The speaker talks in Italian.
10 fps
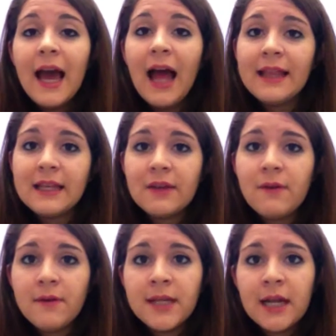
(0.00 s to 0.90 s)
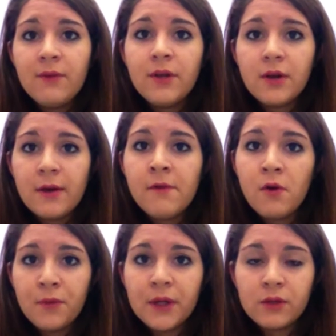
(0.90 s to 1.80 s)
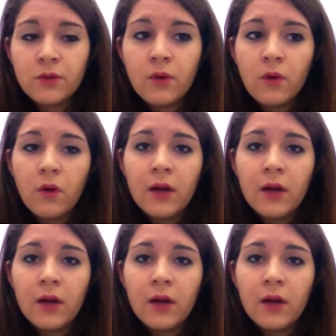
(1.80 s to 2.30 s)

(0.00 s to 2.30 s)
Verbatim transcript: Andatevi a vedere il video che avevo fatto